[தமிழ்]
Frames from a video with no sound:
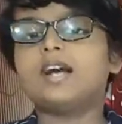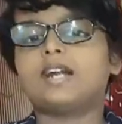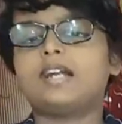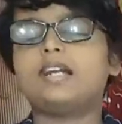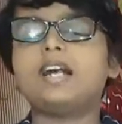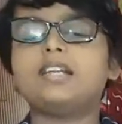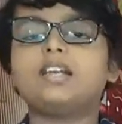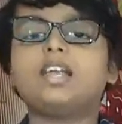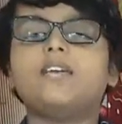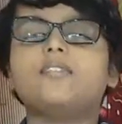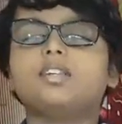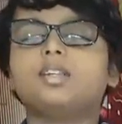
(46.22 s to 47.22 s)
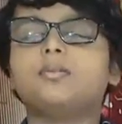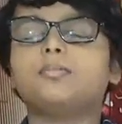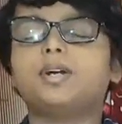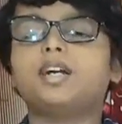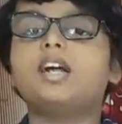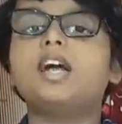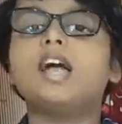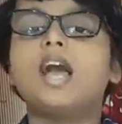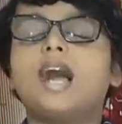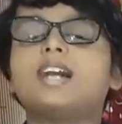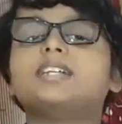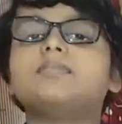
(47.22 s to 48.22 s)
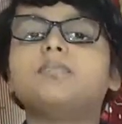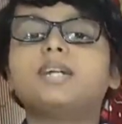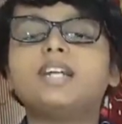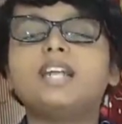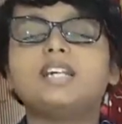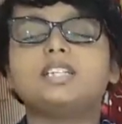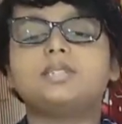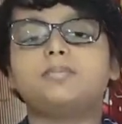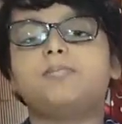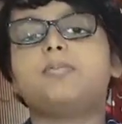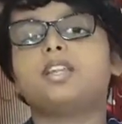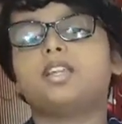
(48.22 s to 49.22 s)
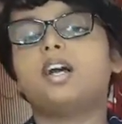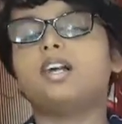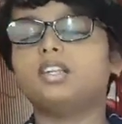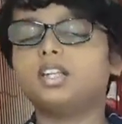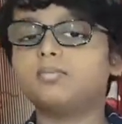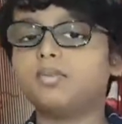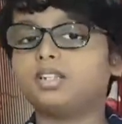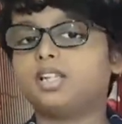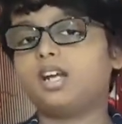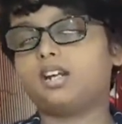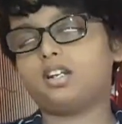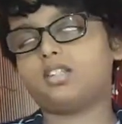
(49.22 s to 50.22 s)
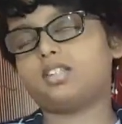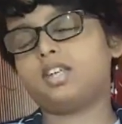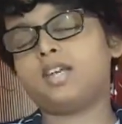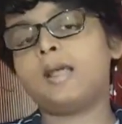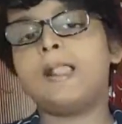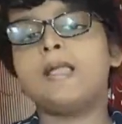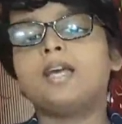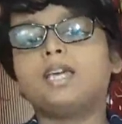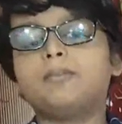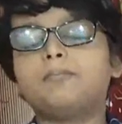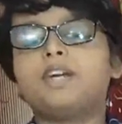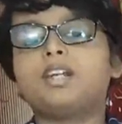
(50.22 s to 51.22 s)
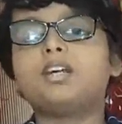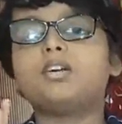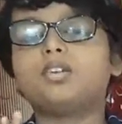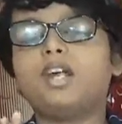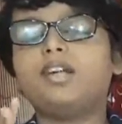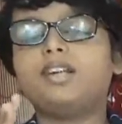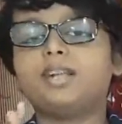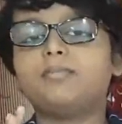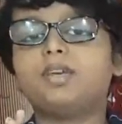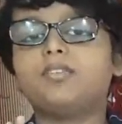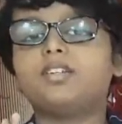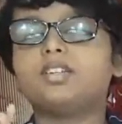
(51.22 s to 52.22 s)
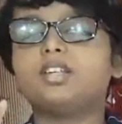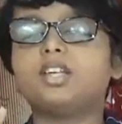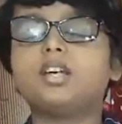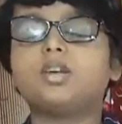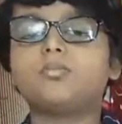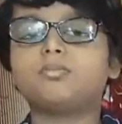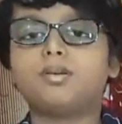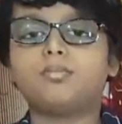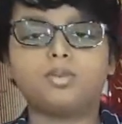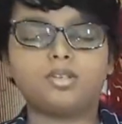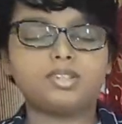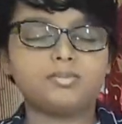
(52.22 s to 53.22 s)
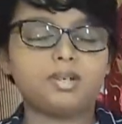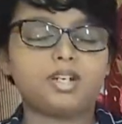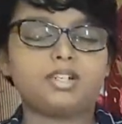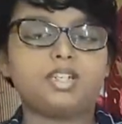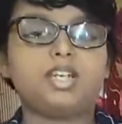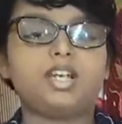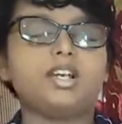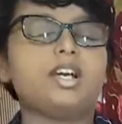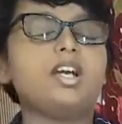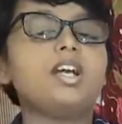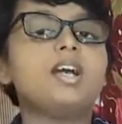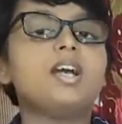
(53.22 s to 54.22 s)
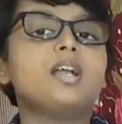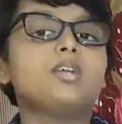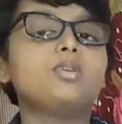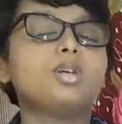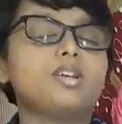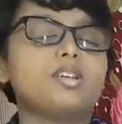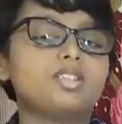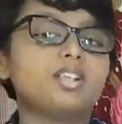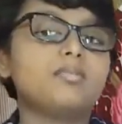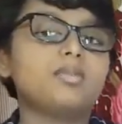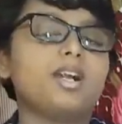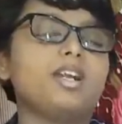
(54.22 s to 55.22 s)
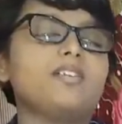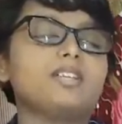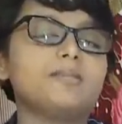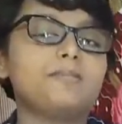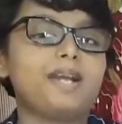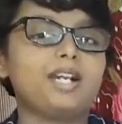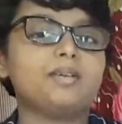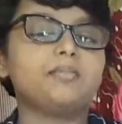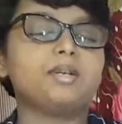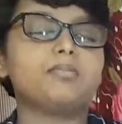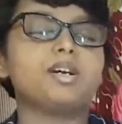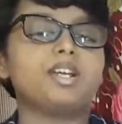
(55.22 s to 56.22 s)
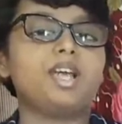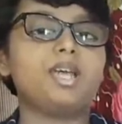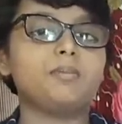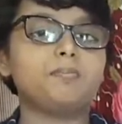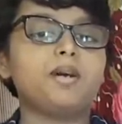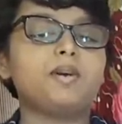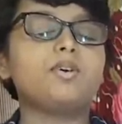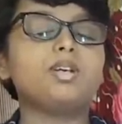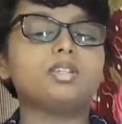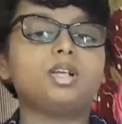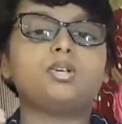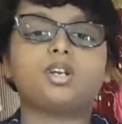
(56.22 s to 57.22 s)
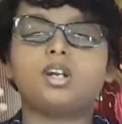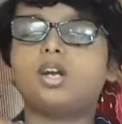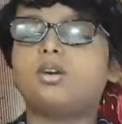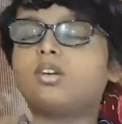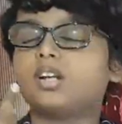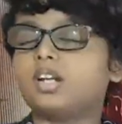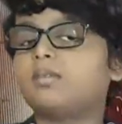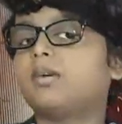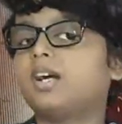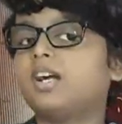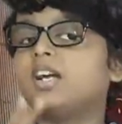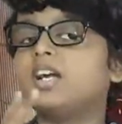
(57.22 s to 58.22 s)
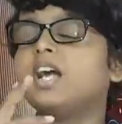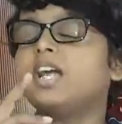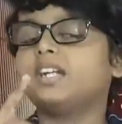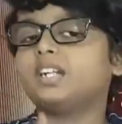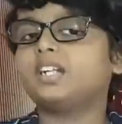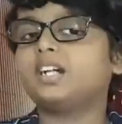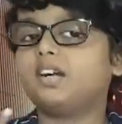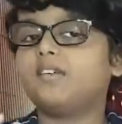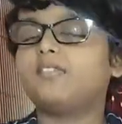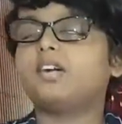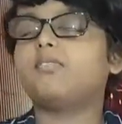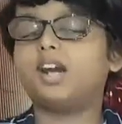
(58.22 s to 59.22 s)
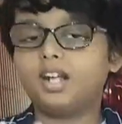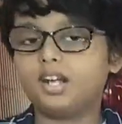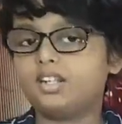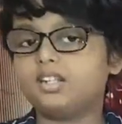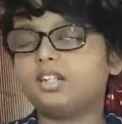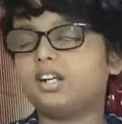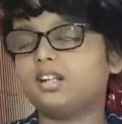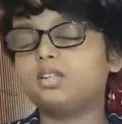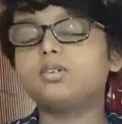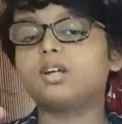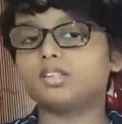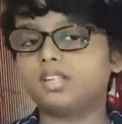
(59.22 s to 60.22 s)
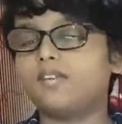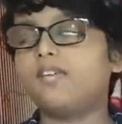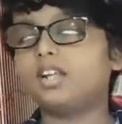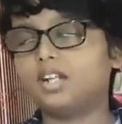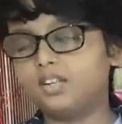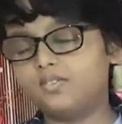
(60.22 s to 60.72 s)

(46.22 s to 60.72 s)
ரெண்டாவது அலை வந்தப்போ அது மிடில் ஏஜ் பீப்புளை தான் அதிகமாக தாக்குனுச்சு இப்போ இருக்கக்கூடிய நிலைமை வந்து ரொம்ப மோசமானது ஏன்னா நூறு வருஷத்துக்கு முன்னாடி வந்த பேண்டமிக் மாதிரியே இப்போவும் இந்த கொரோனா கூட நம்ம இருக்க வாழ்கிறதுங்கிறது ஒரு சவாலான